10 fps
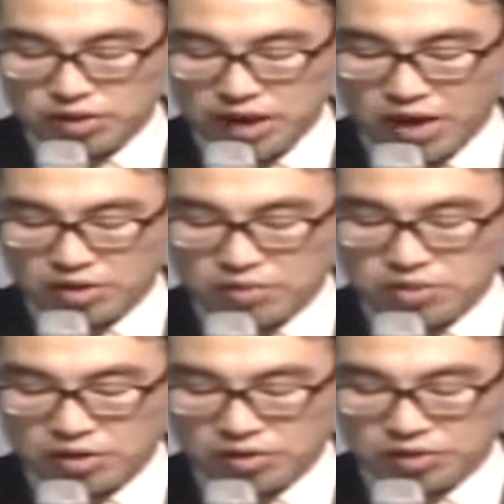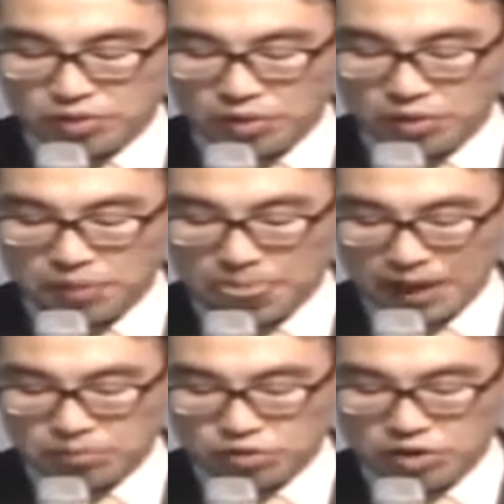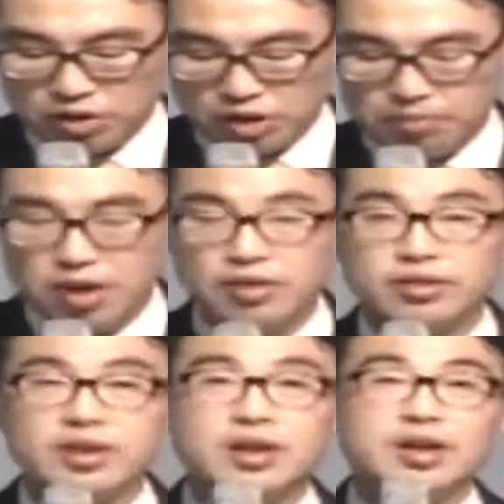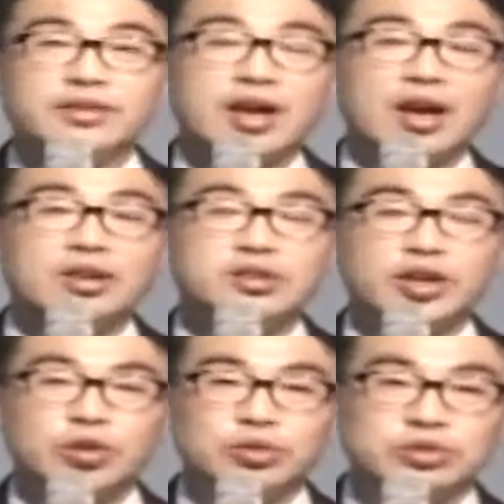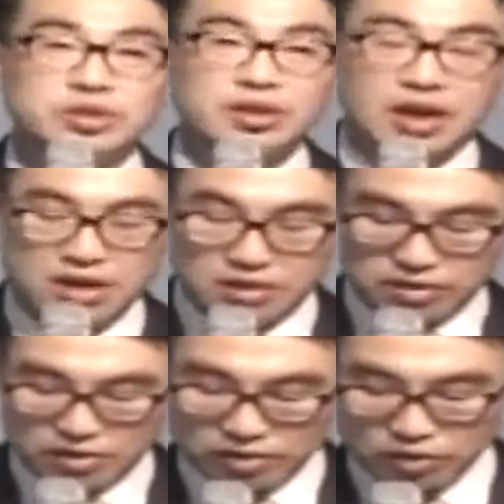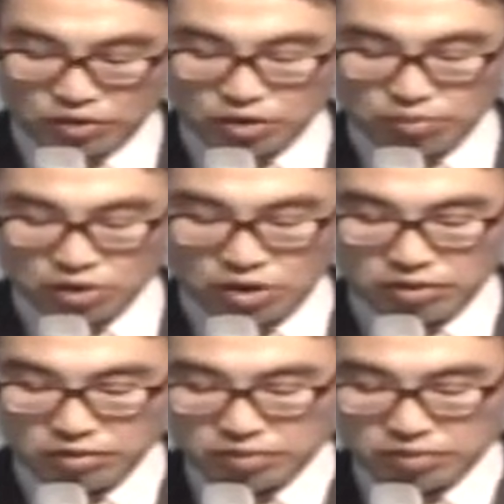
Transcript: 내 음성을 듣고 문을 열면 내가 그에게로 들어가 그로 더불어